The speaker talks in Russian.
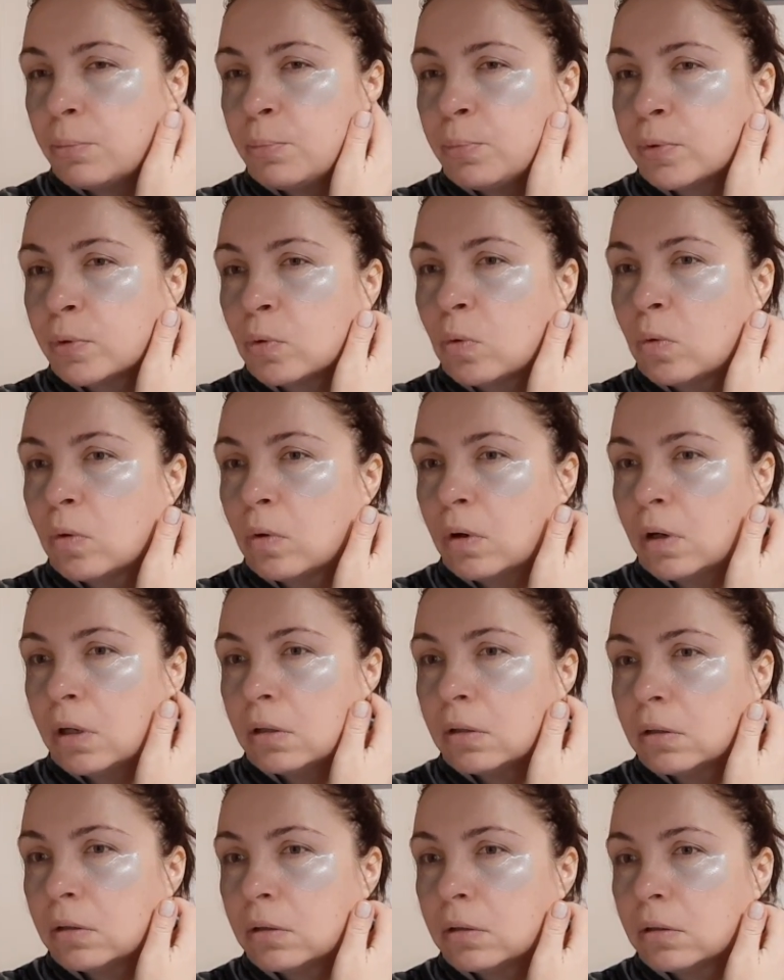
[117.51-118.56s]

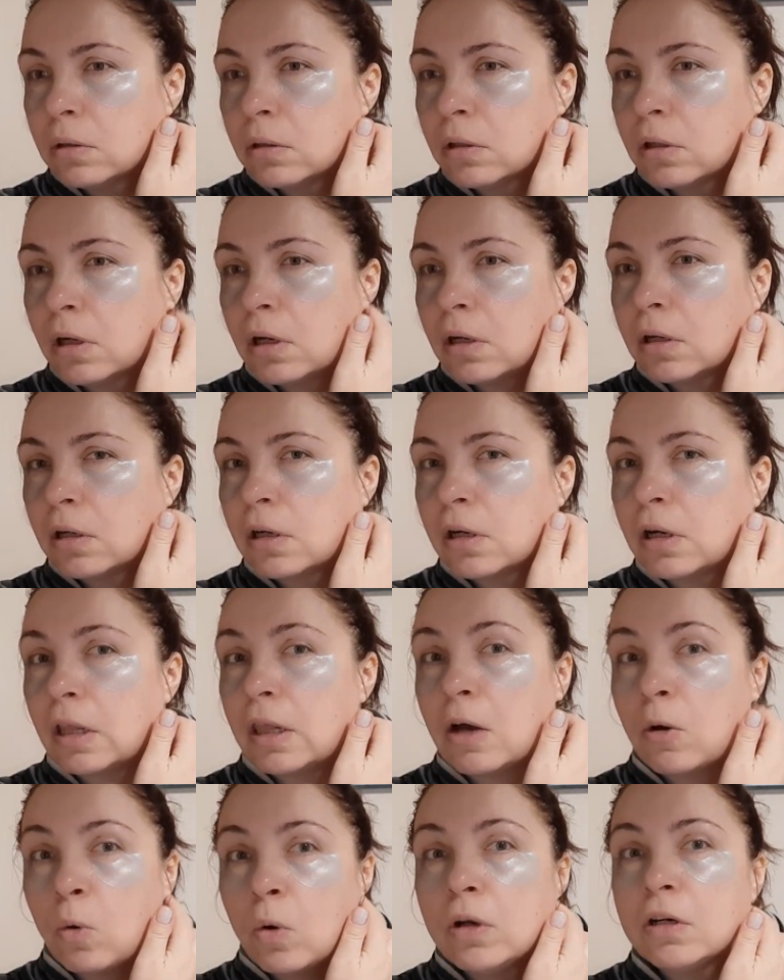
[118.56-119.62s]
про а,
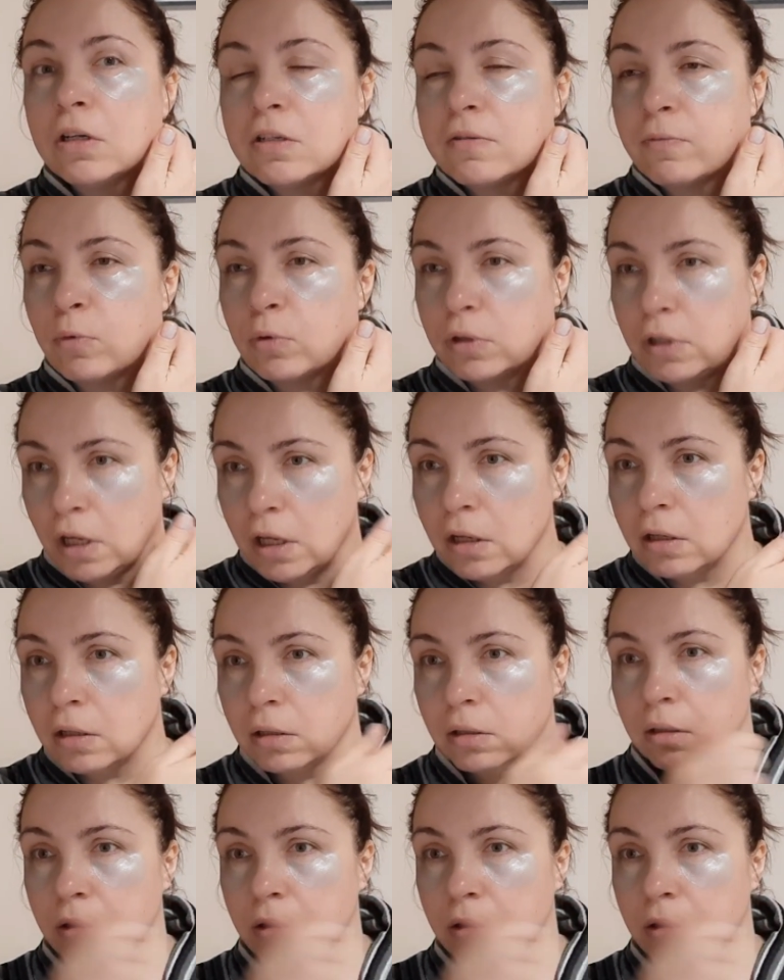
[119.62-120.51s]
колокольный звон, да?